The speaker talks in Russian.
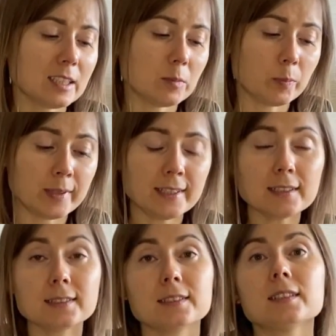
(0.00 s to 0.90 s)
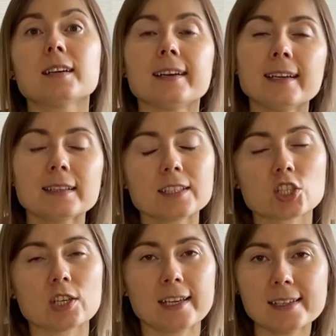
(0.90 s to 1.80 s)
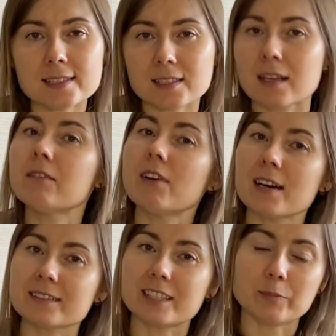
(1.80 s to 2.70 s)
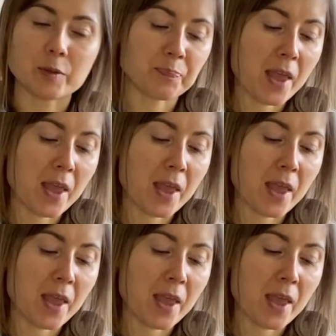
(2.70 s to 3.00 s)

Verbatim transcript: Хемоплекс э, – это железо с кофакторами.